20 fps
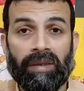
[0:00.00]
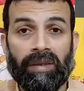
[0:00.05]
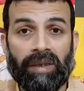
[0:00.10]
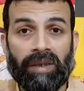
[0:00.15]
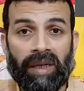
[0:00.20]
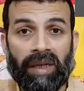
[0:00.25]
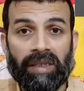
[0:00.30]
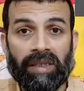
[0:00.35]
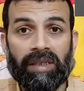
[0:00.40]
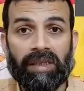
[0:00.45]

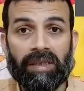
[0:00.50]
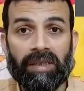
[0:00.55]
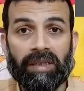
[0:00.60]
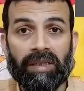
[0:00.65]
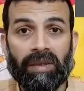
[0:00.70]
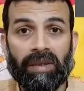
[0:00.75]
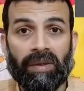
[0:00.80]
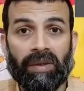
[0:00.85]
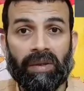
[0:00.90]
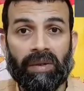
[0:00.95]
टेंस
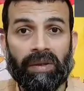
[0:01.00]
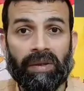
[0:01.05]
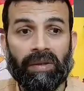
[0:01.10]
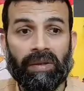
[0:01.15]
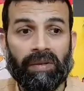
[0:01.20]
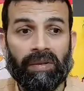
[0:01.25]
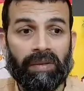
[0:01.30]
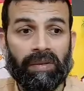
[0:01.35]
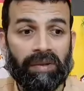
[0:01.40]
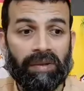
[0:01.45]

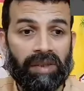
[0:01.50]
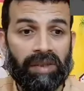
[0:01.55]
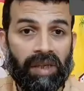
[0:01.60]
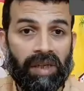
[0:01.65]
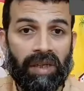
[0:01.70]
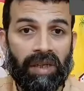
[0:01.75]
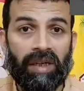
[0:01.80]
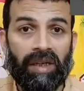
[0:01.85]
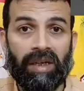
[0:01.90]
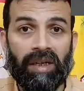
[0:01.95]

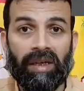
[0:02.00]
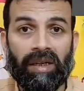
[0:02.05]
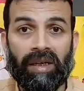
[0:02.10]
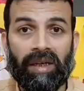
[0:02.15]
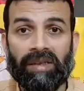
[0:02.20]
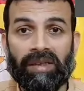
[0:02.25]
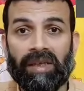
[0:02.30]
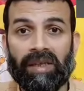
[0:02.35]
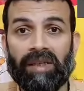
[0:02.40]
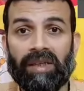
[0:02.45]
सीखने
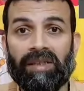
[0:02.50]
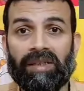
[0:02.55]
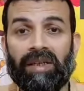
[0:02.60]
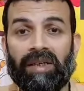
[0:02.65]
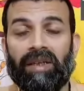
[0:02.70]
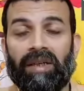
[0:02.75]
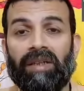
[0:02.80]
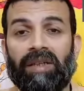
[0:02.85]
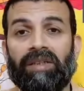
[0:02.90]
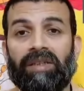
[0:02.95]
के साथ
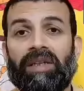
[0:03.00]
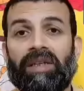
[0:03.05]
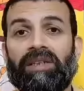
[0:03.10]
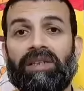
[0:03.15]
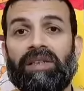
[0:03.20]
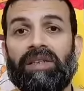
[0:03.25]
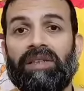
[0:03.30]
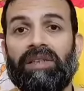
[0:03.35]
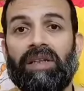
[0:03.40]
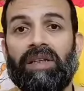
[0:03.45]
साथ
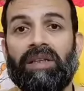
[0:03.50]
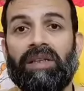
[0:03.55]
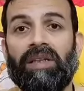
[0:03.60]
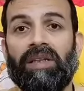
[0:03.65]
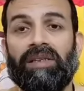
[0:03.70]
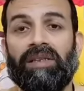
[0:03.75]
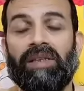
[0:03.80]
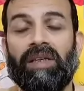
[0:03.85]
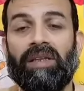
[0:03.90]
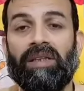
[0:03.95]
ट्रांसलेशन
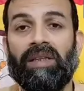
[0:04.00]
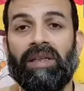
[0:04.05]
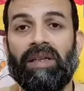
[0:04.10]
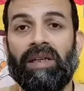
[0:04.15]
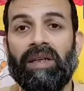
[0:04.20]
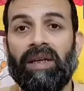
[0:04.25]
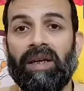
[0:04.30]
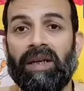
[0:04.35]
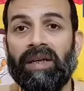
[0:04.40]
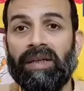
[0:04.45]
सीखते सीखते
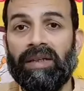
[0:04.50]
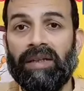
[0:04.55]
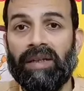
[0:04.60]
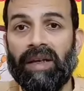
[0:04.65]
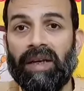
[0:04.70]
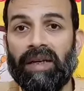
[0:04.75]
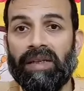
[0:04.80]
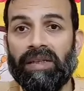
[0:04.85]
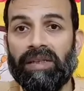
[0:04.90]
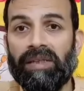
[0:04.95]

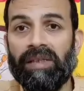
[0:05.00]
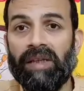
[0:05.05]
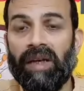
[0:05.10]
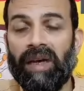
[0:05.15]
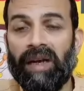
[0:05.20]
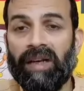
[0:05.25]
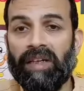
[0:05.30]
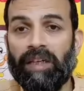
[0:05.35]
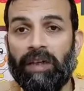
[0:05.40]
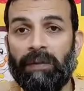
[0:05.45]
टेंस
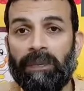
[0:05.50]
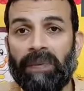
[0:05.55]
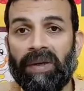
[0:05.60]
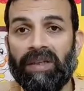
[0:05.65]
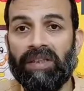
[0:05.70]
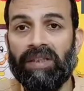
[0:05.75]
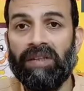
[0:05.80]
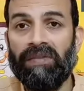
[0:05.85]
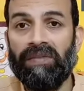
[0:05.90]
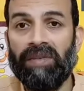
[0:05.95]
एक्टिव
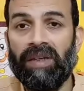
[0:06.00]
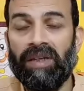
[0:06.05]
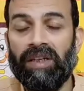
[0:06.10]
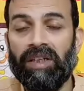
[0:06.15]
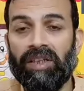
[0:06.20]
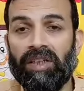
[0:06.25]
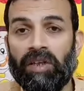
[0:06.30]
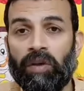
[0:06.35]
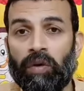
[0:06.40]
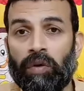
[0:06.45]
पैसिव
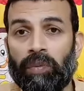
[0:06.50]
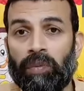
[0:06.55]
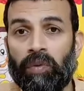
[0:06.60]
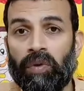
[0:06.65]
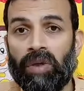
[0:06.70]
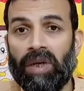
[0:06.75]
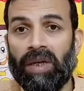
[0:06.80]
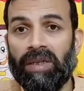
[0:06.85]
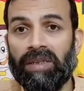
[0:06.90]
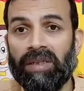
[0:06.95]
नरेशन और
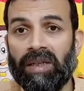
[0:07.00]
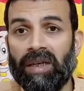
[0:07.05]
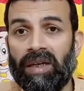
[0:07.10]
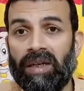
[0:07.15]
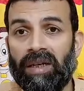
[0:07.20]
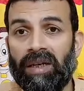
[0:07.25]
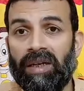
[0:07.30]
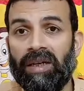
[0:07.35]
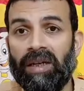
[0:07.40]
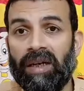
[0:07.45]
मोडल्स कर
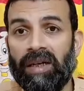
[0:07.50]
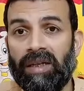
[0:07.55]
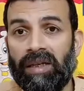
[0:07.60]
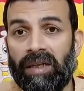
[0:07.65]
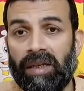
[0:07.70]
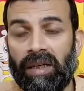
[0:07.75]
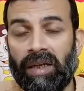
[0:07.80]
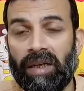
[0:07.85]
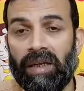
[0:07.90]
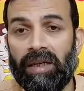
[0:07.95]
लेना
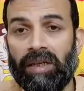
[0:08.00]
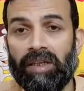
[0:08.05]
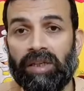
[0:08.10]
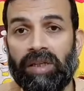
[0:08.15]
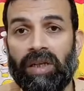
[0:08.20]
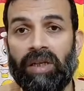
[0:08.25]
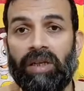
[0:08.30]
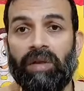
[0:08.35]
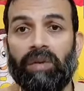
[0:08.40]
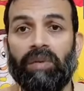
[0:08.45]
ही
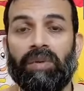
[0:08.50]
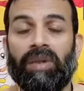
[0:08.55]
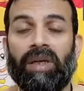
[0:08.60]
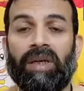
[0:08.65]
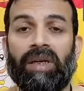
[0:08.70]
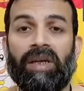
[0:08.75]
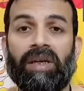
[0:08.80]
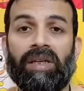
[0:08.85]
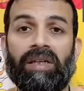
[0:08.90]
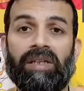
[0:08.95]
इंग्लिश नहीं होता
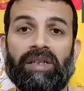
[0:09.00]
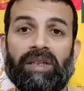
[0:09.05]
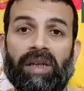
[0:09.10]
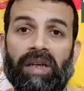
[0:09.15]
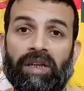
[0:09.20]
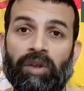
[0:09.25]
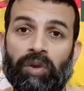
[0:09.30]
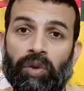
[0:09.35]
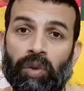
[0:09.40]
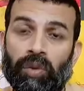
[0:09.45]
ये इंग्लिश का
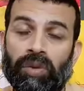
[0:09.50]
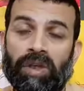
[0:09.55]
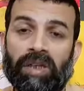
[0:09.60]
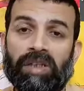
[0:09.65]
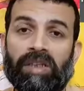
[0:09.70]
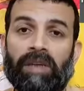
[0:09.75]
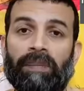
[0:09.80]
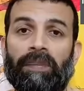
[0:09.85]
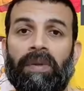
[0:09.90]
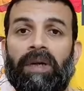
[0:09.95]
एक छोटा
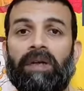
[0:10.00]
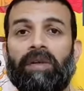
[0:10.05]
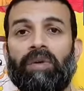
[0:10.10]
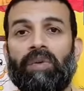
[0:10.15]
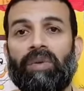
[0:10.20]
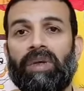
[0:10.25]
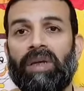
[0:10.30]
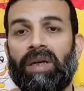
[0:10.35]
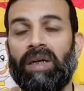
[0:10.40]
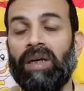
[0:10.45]
सा पार्ट
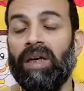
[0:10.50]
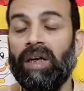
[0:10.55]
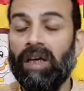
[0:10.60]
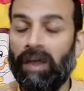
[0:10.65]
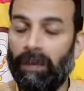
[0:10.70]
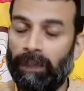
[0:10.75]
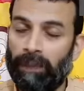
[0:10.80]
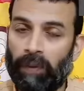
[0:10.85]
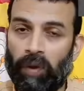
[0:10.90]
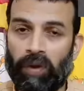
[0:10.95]
हो गया
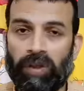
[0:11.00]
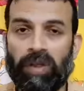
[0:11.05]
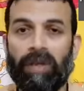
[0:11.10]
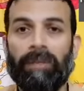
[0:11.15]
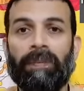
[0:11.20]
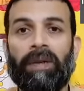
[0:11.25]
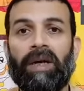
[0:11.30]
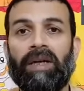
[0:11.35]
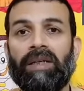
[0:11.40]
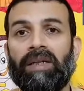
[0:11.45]

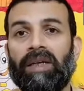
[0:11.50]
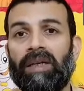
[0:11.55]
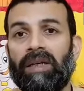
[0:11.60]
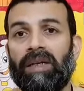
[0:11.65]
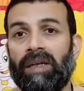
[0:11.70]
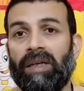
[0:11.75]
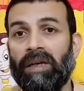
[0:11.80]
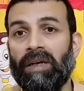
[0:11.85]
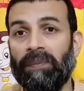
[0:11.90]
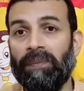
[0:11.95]
इंपॉर्टेंट पार्ट है
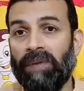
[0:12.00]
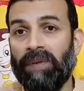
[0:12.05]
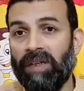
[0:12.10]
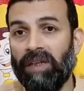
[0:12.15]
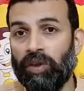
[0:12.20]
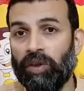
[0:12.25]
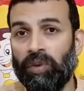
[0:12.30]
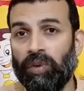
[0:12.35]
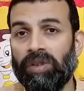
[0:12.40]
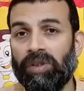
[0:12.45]
बट
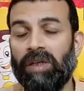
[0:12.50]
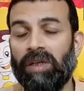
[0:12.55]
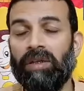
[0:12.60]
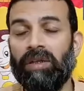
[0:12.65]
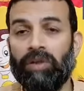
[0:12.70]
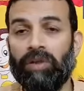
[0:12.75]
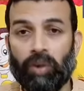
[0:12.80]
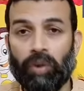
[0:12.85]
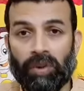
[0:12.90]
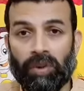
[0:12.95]
एक छोटा
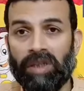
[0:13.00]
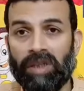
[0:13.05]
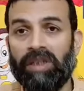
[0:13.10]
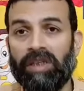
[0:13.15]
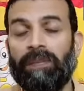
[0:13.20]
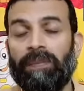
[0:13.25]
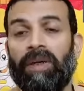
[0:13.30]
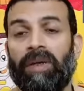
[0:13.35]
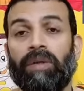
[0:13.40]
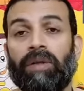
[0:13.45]
छोटा
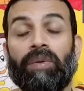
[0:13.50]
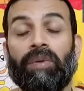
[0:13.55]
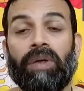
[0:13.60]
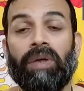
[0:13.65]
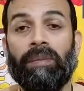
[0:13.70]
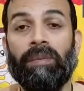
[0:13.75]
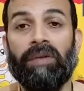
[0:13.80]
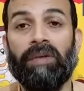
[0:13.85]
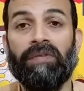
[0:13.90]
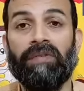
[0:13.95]
सा पार्ट हो
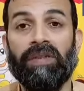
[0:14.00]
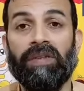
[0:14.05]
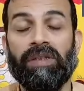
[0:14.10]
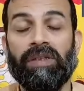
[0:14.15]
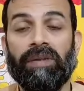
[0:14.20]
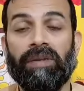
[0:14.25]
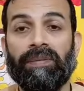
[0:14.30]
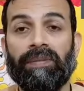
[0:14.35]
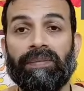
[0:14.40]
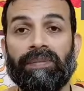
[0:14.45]
गया माफ़ कीजिए